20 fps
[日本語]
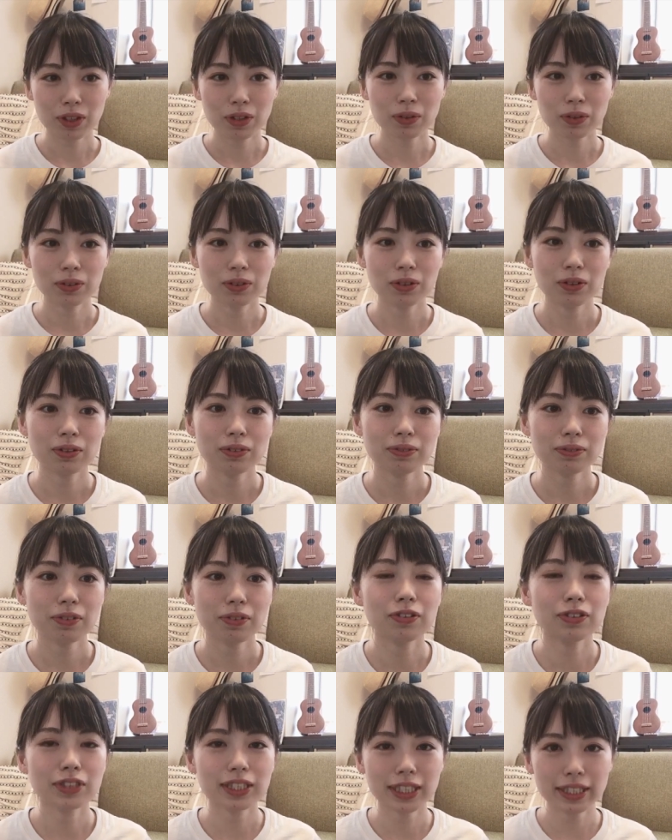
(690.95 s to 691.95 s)
この
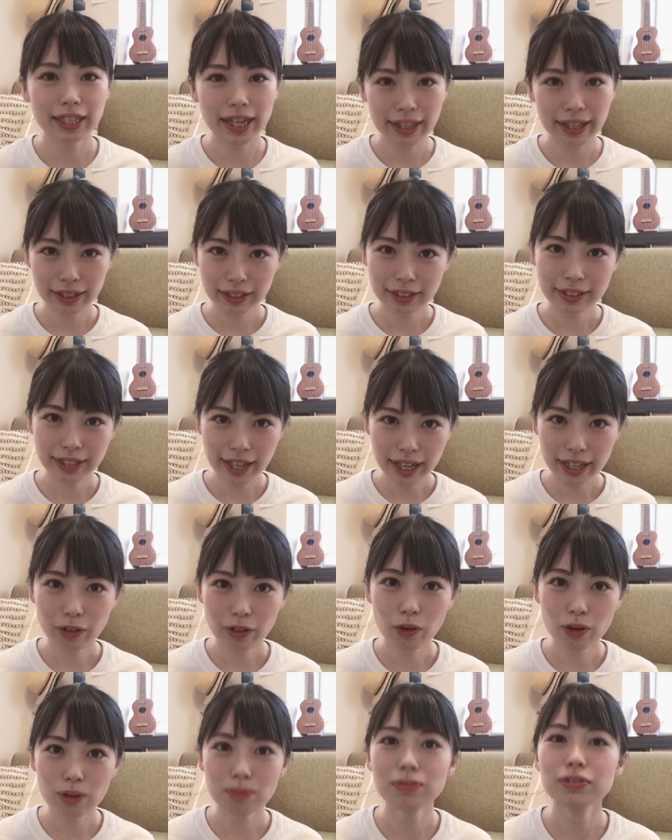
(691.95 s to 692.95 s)
お家で
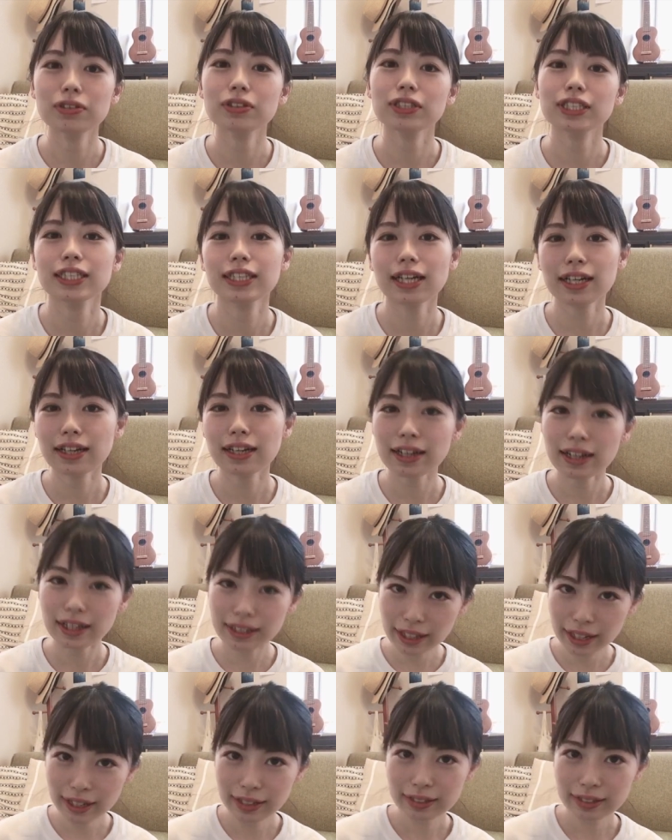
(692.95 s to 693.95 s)
ステイホームしながら
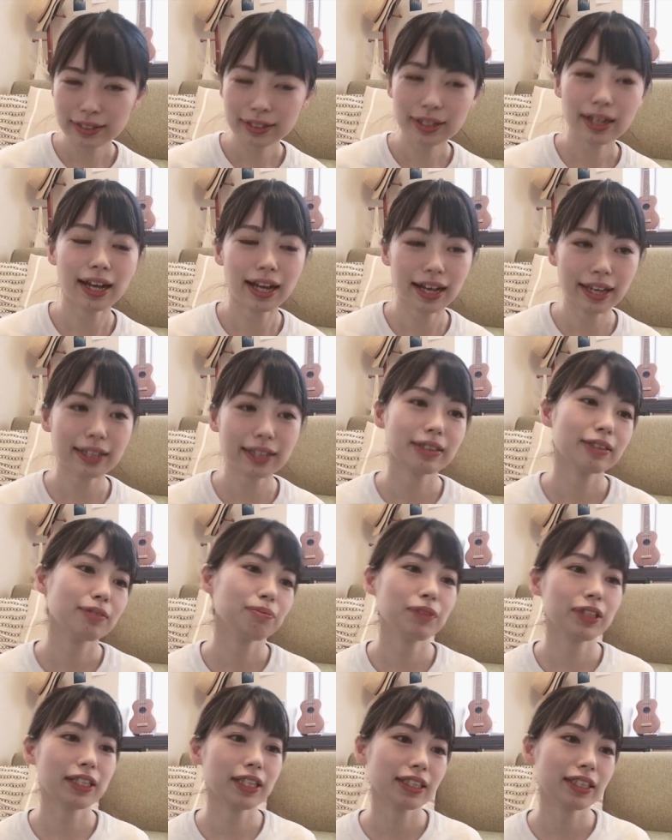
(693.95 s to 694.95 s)
ねはい
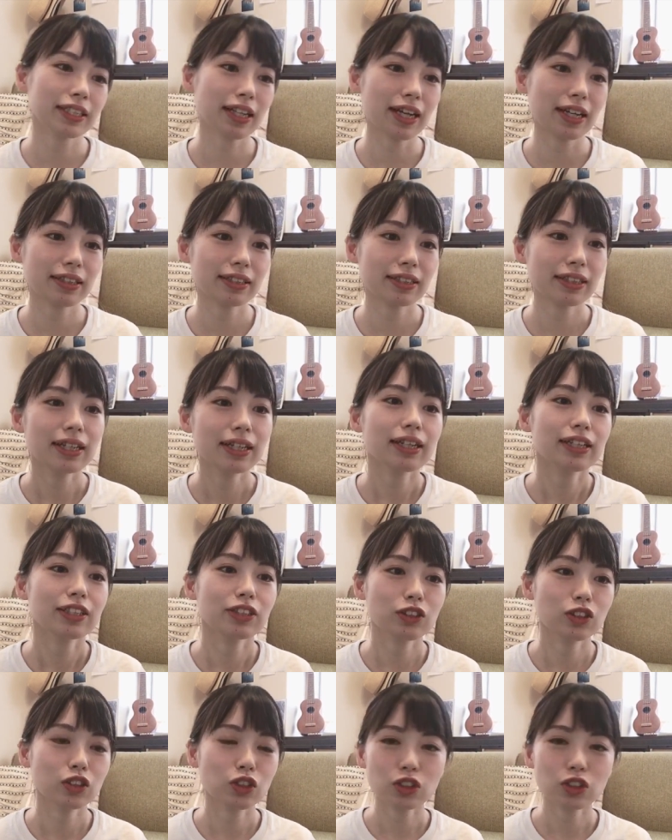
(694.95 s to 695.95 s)
皆さん
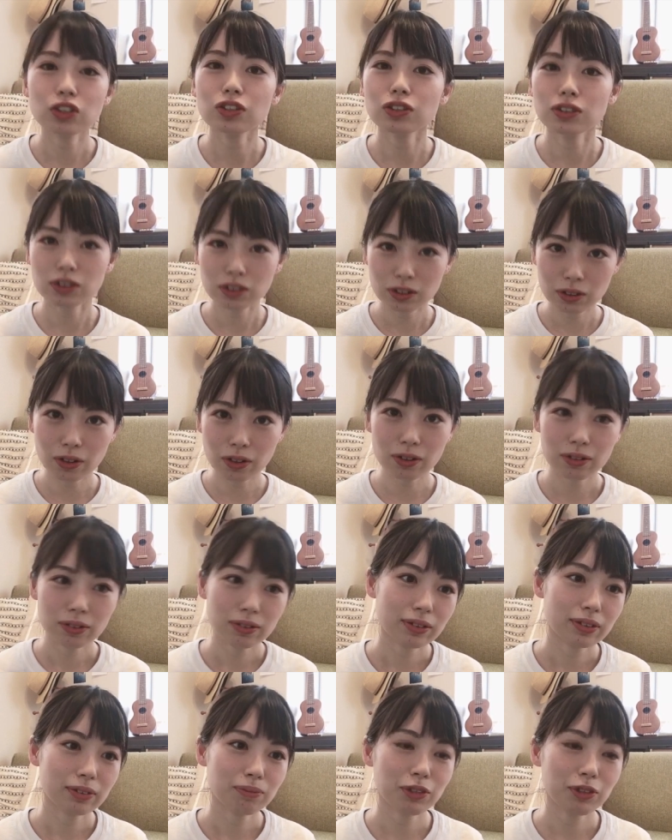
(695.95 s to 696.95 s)
ジュースジュースの
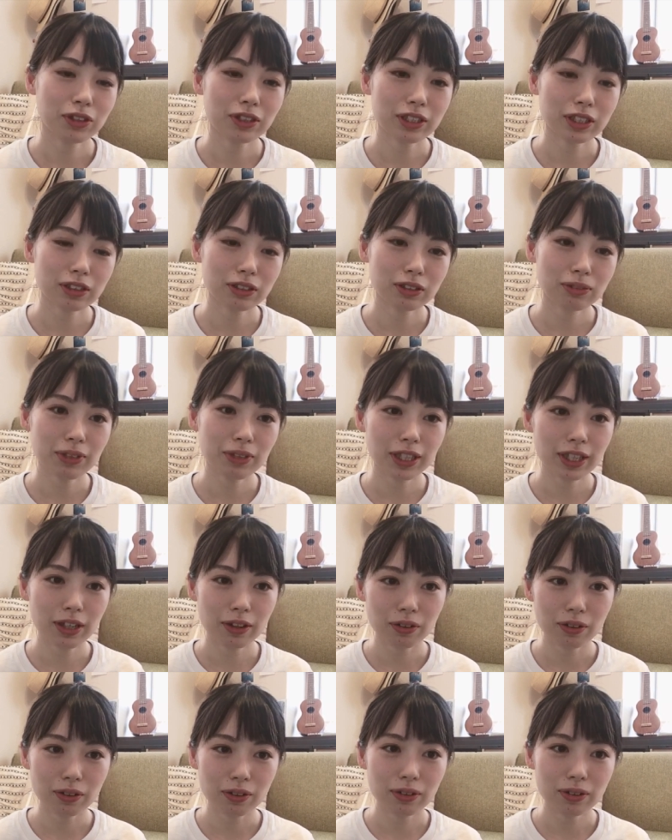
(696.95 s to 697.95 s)

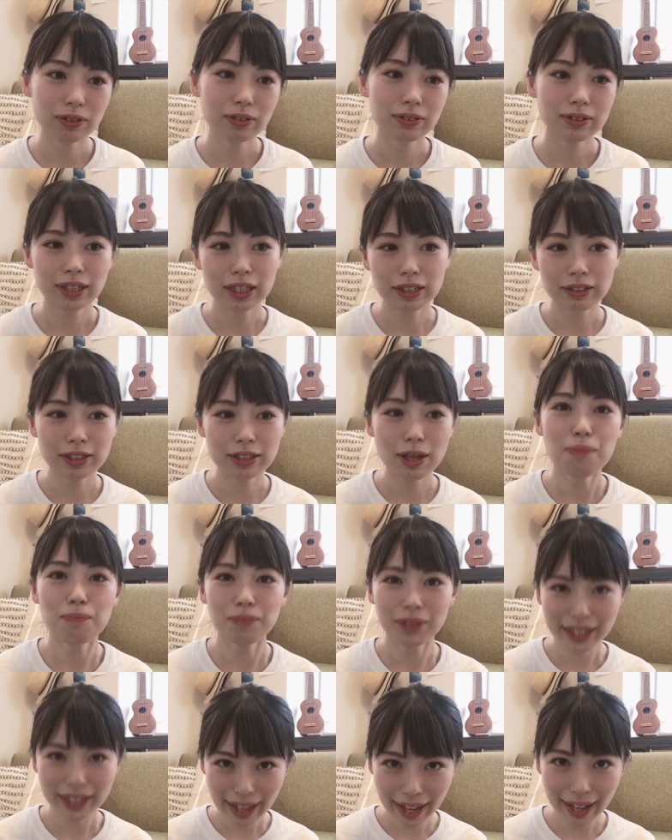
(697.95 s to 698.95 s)
ミュージックビデオをたくさん
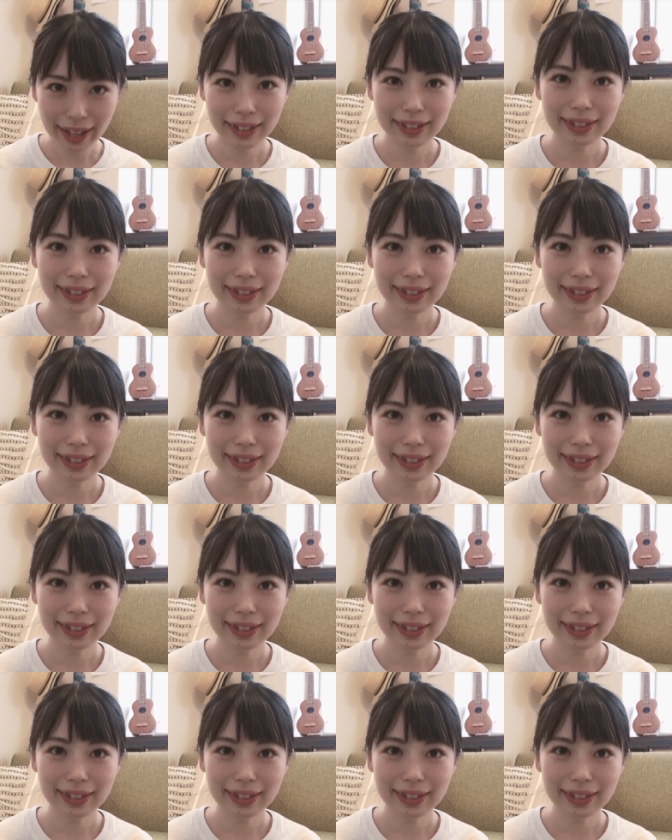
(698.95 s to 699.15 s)
見て、